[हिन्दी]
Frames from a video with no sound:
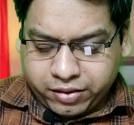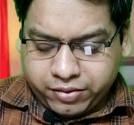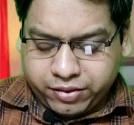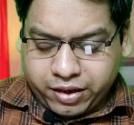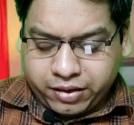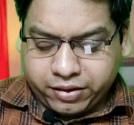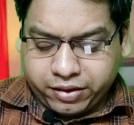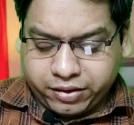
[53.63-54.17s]

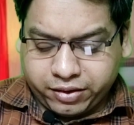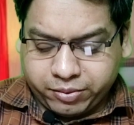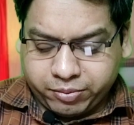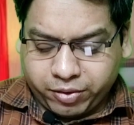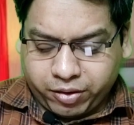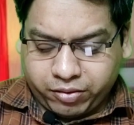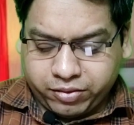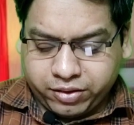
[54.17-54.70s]
जेंडर डी
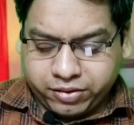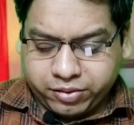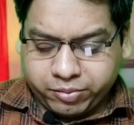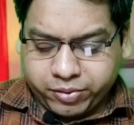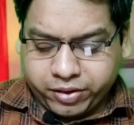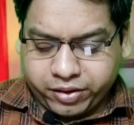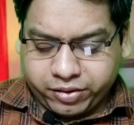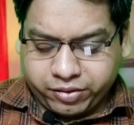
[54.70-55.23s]
ब्राउन जैसे
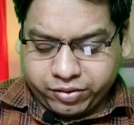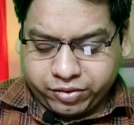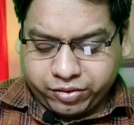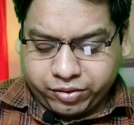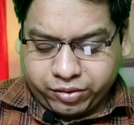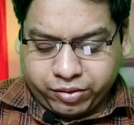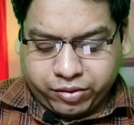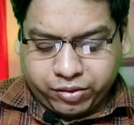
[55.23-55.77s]
प्लेयर
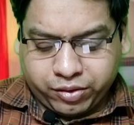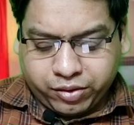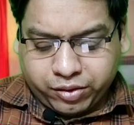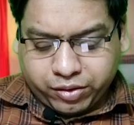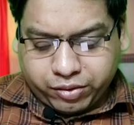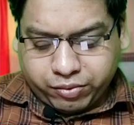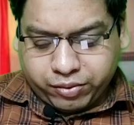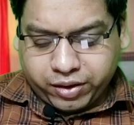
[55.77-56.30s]
दोस्तों
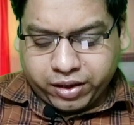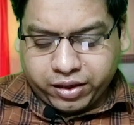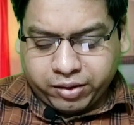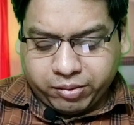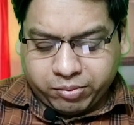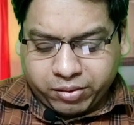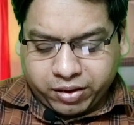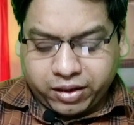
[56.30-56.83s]
वहीं अगर
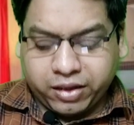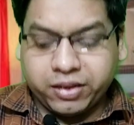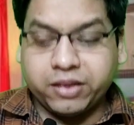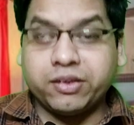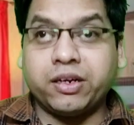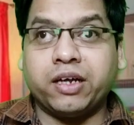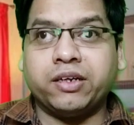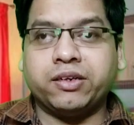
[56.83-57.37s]
मैं
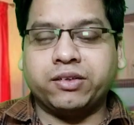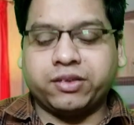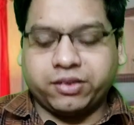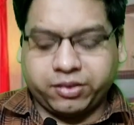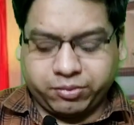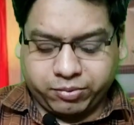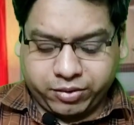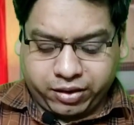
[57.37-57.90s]
बांग्लादेश लेजेंड्स की
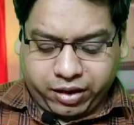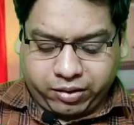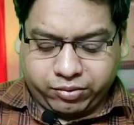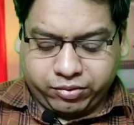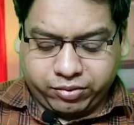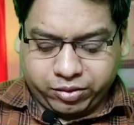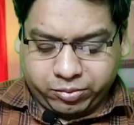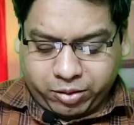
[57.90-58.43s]
टीम में
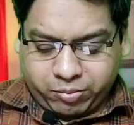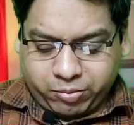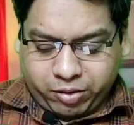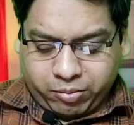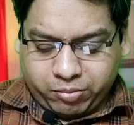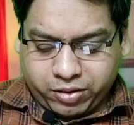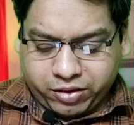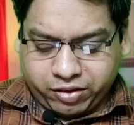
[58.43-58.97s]
डालूँ तो उनके बाद
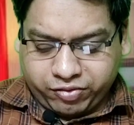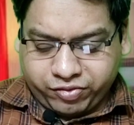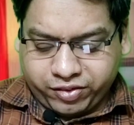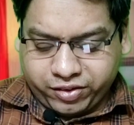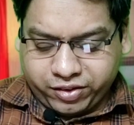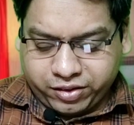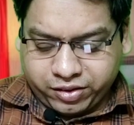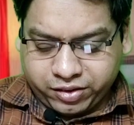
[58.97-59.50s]
मोहम्मद
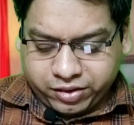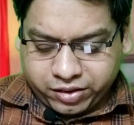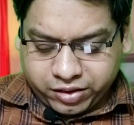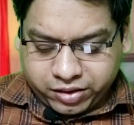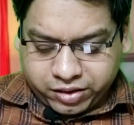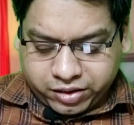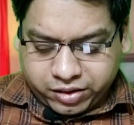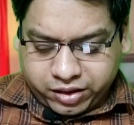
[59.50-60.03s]
रफ़ीक
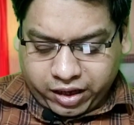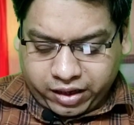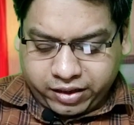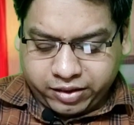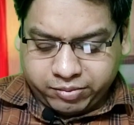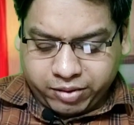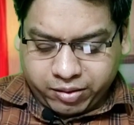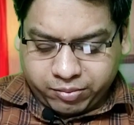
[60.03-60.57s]

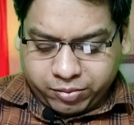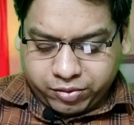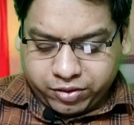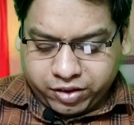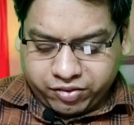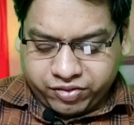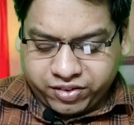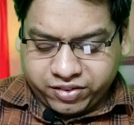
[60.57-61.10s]
खालिद
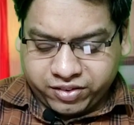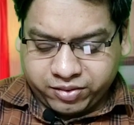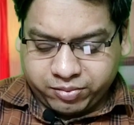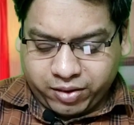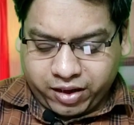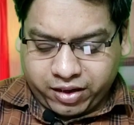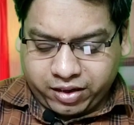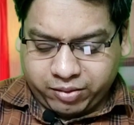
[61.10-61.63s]
महमूद नफीस
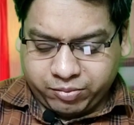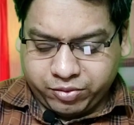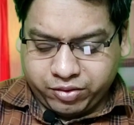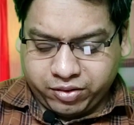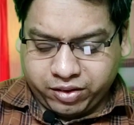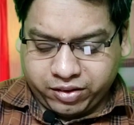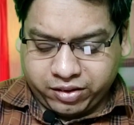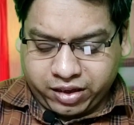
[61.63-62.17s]
इकबाल
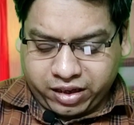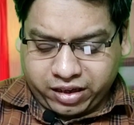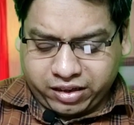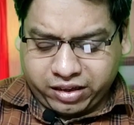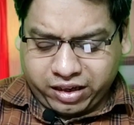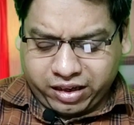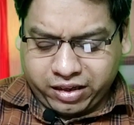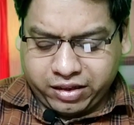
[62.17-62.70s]
अब्दुल
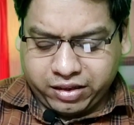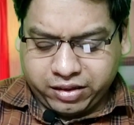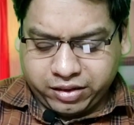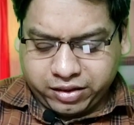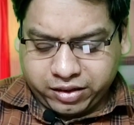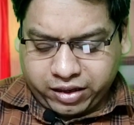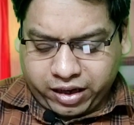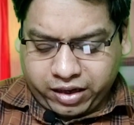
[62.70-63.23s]
रज़ाक
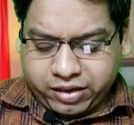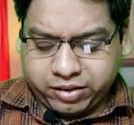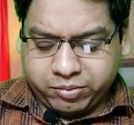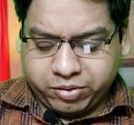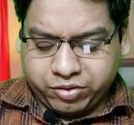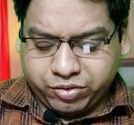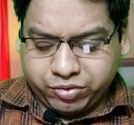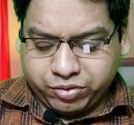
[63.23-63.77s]
खालिद
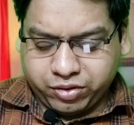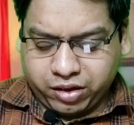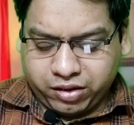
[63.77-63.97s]
मशहूद